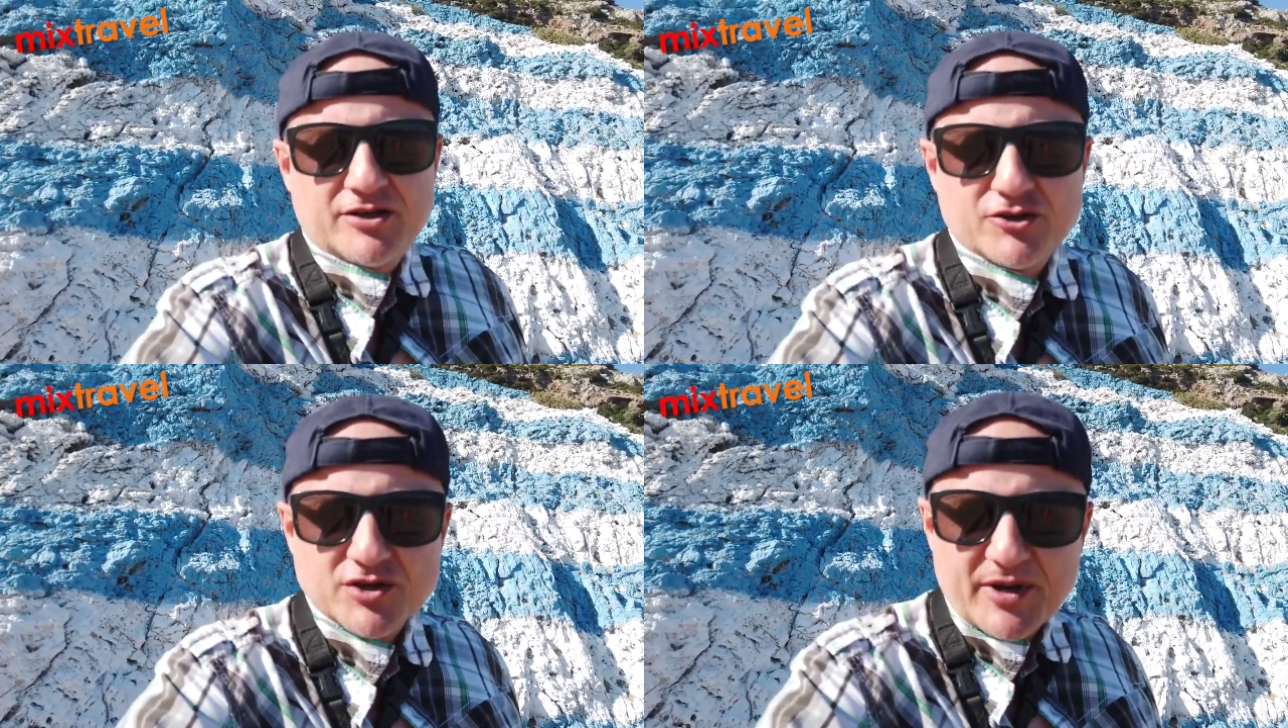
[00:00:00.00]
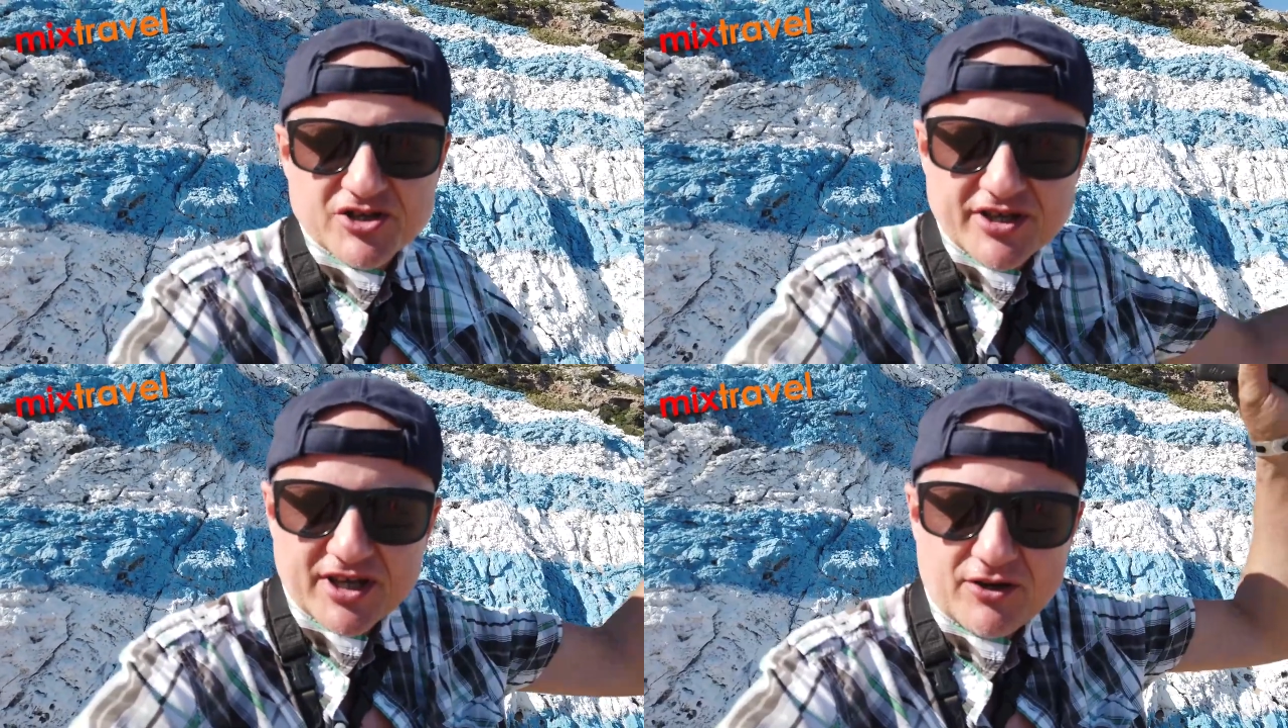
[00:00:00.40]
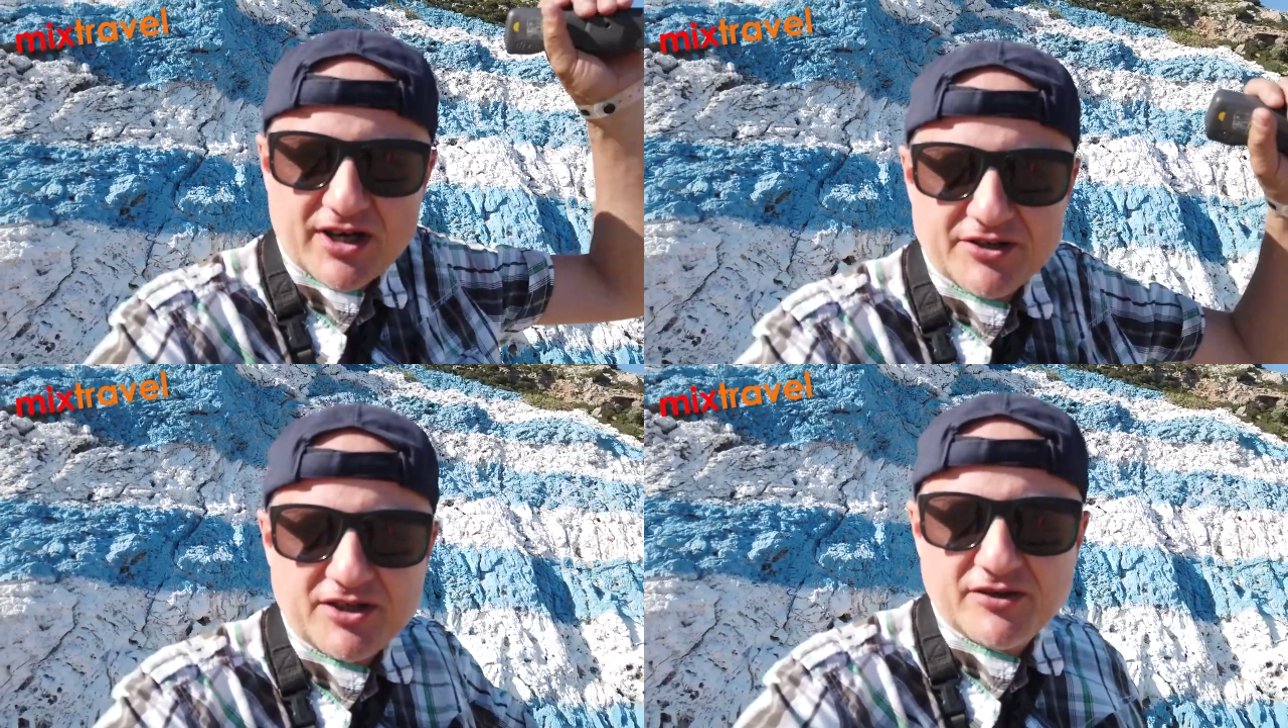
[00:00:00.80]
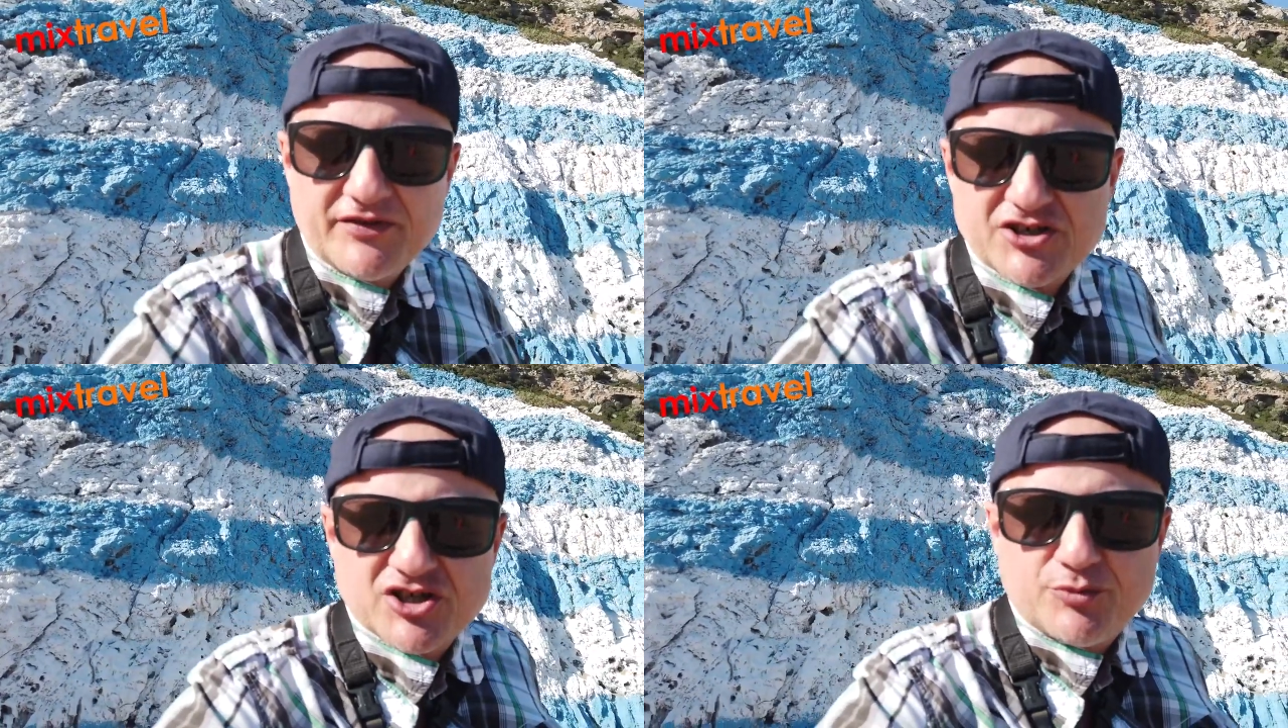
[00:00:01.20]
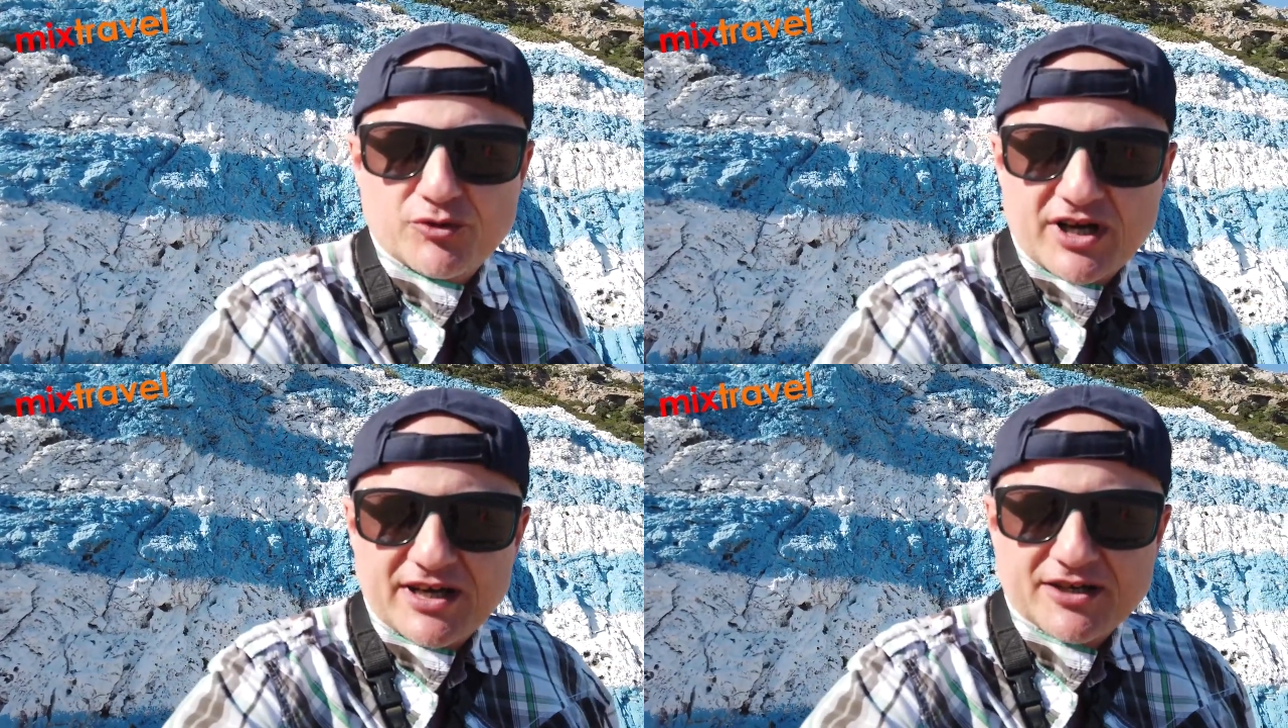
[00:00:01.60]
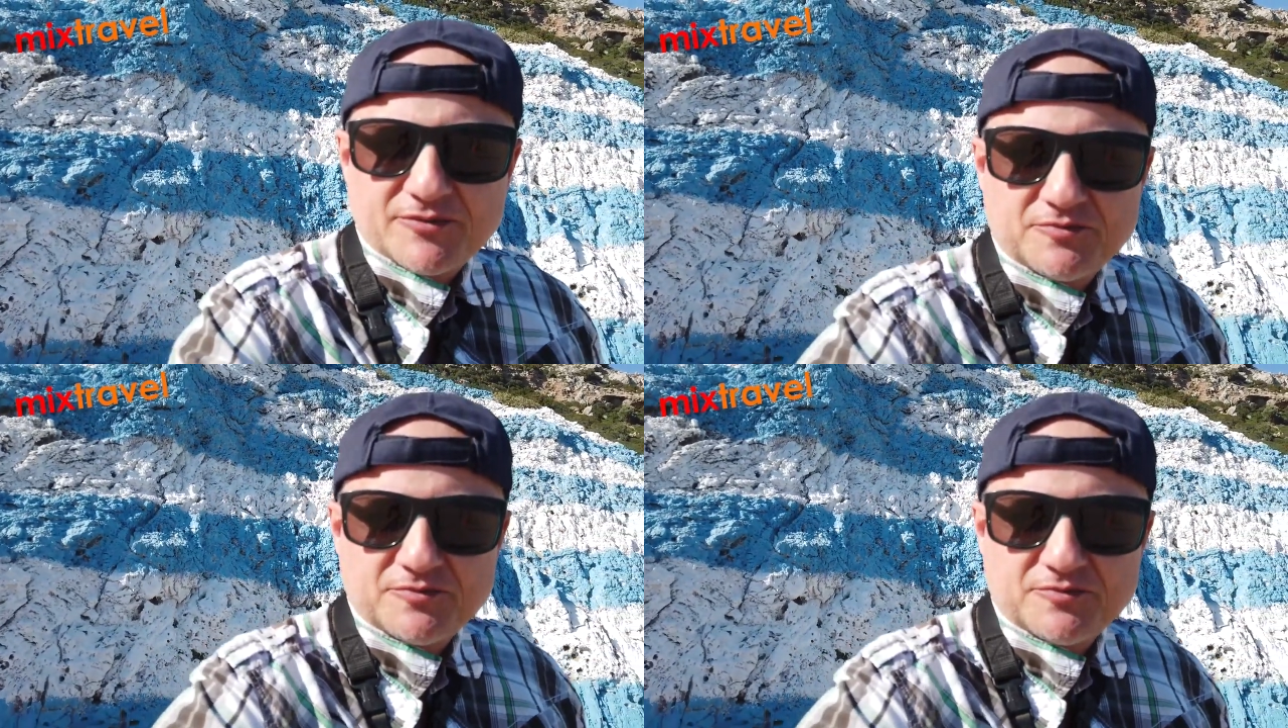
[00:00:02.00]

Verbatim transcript: Do zobaczenia, kochani, w naszych biurach.